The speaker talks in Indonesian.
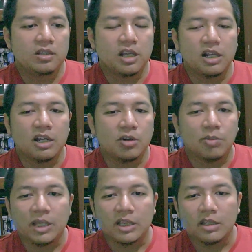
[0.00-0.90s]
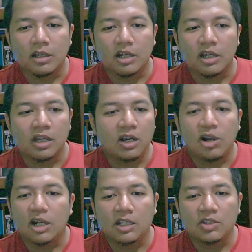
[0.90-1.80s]
Tinggalkan komen ada kalau
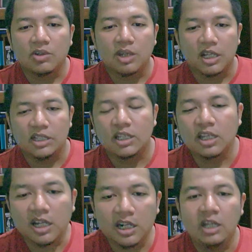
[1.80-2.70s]
ada sesuatu yang ingin ditanyakan,